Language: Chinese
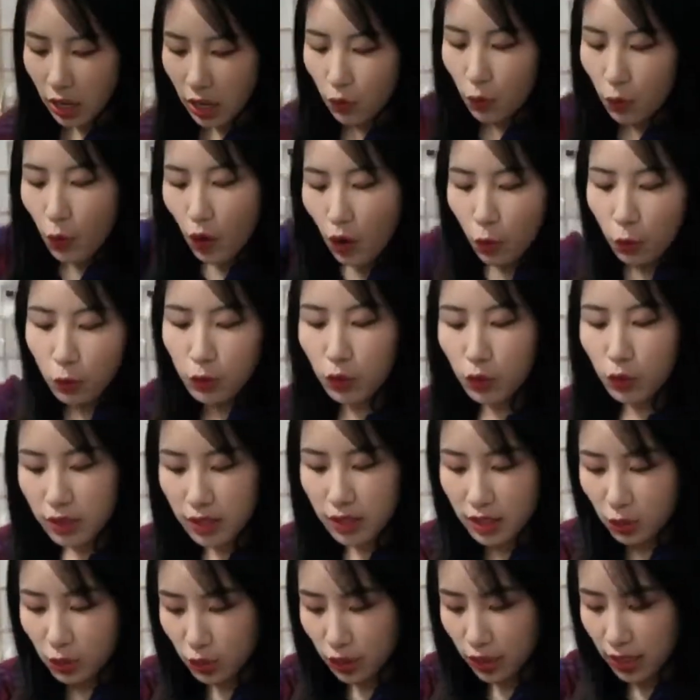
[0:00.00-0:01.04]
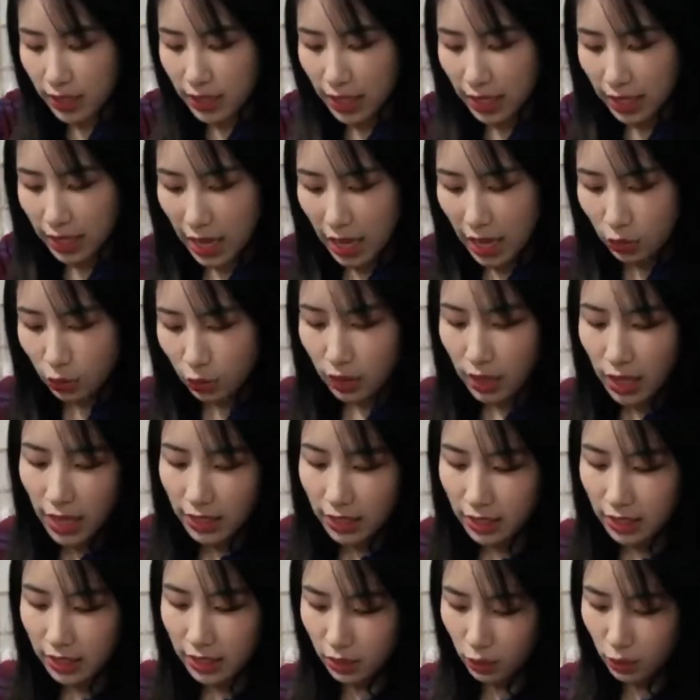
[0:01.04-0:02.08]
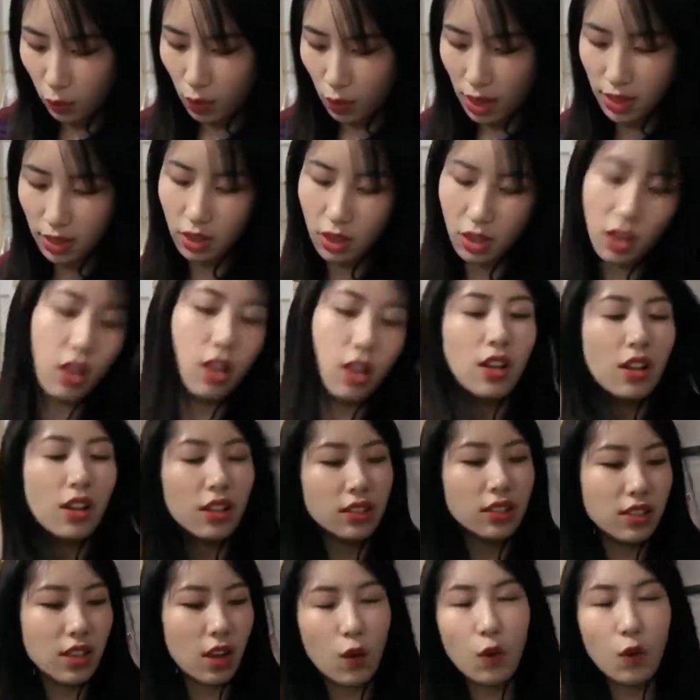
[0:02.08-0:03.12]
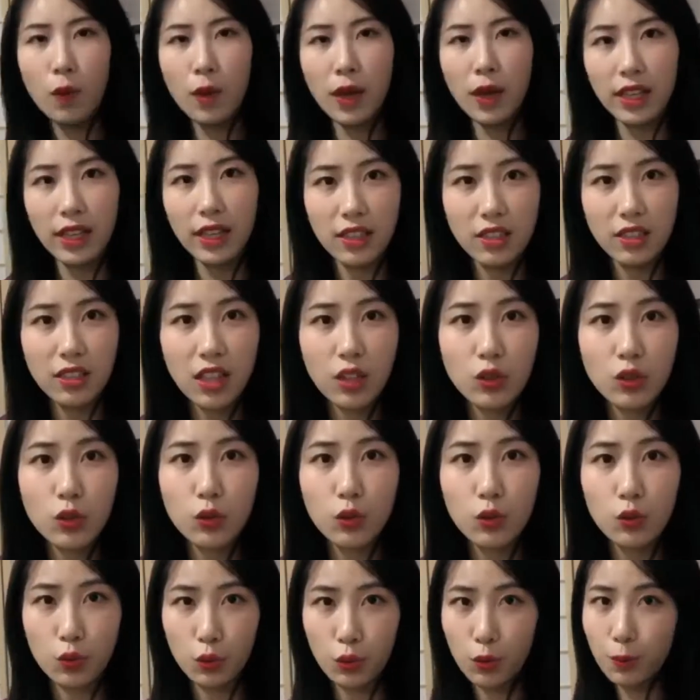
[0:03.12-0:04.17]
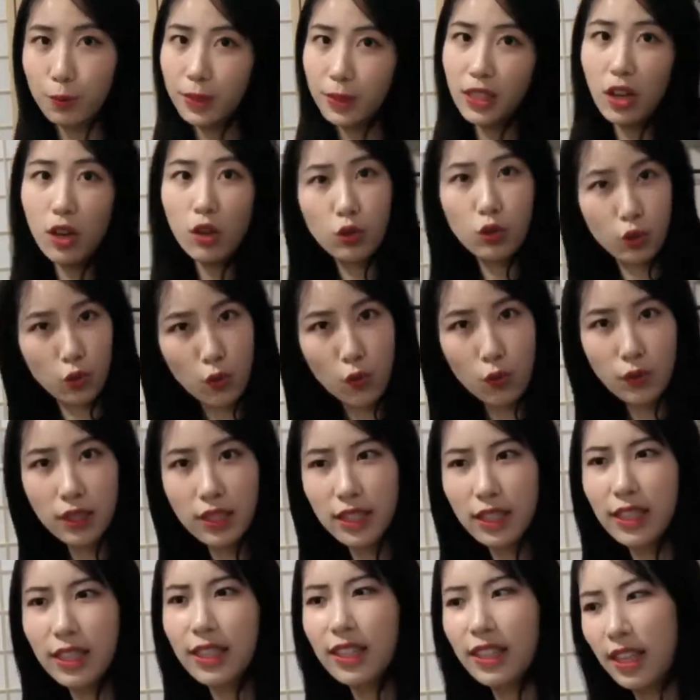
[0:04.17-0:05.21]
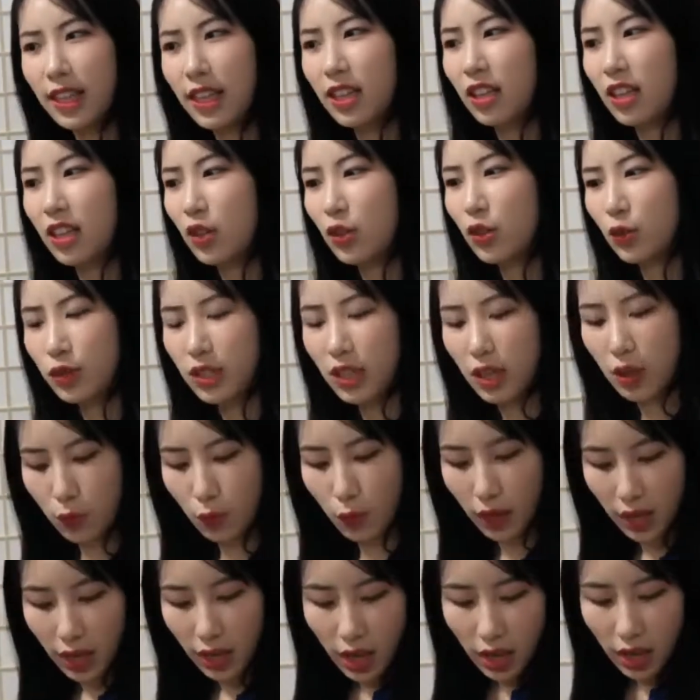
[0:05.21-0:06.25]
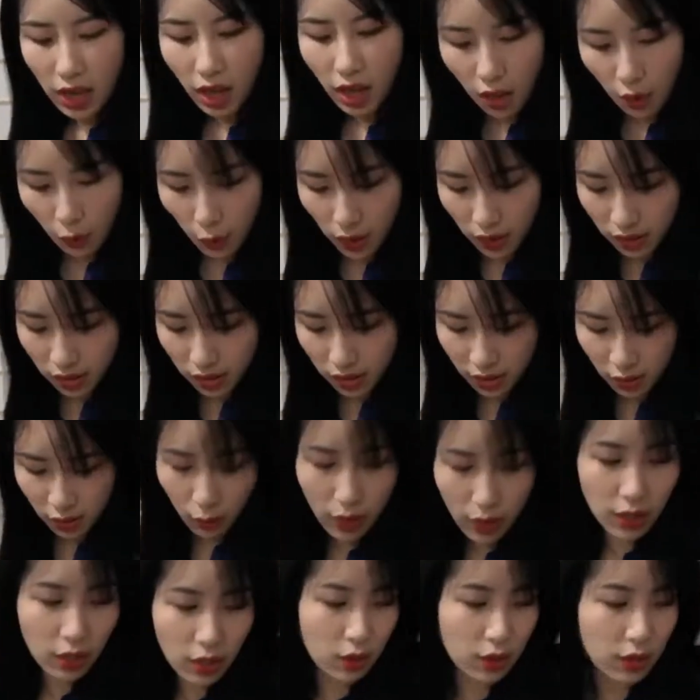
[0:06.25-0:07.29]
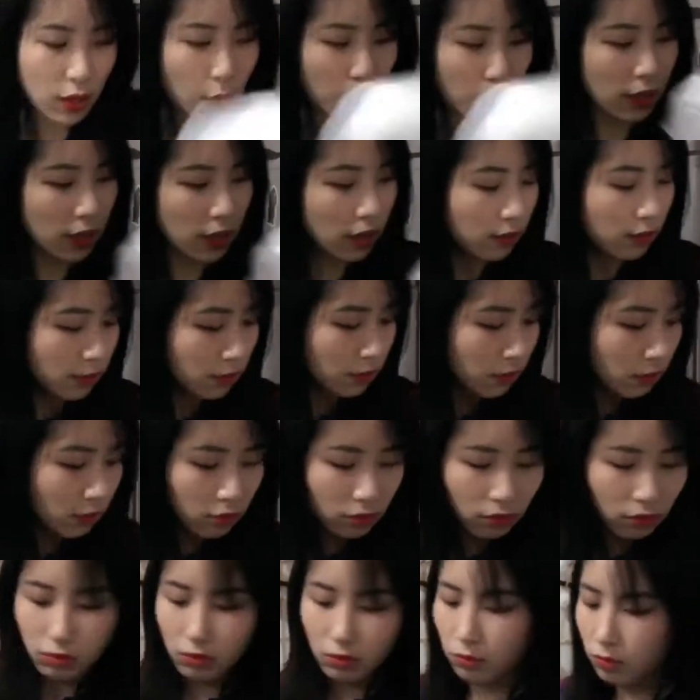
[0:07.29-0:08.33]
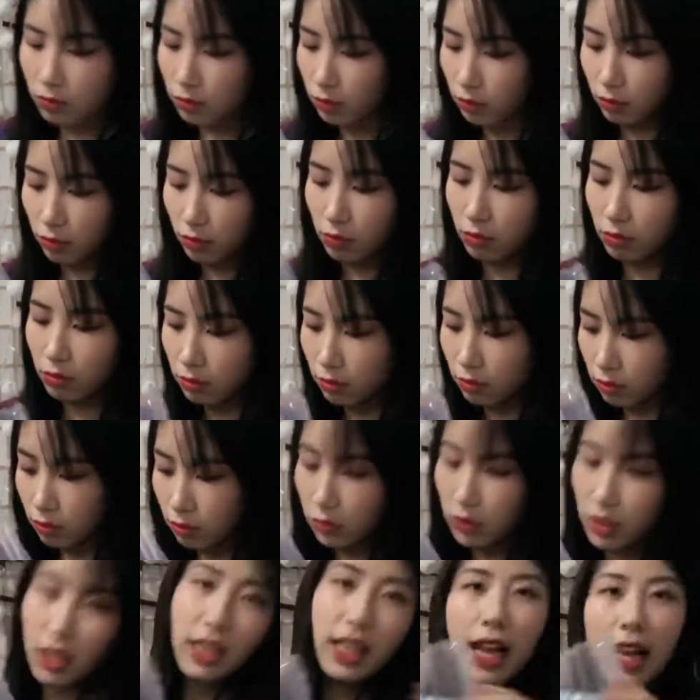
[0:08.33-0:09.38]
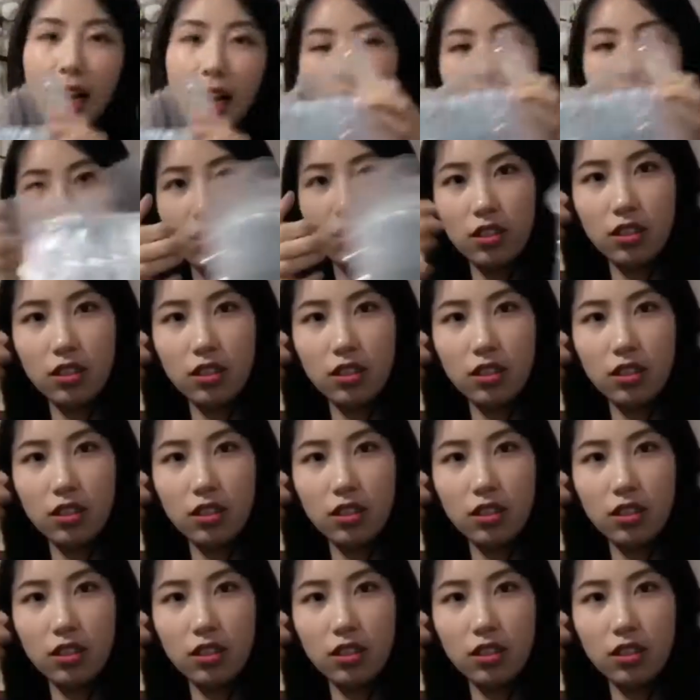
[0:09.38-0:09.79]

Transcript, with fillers: 然后我就咨询了一下，他说他喜欢的香味也是那种属于比较中性一点的那种香味，刚好我也是喜欢那种香味的。打开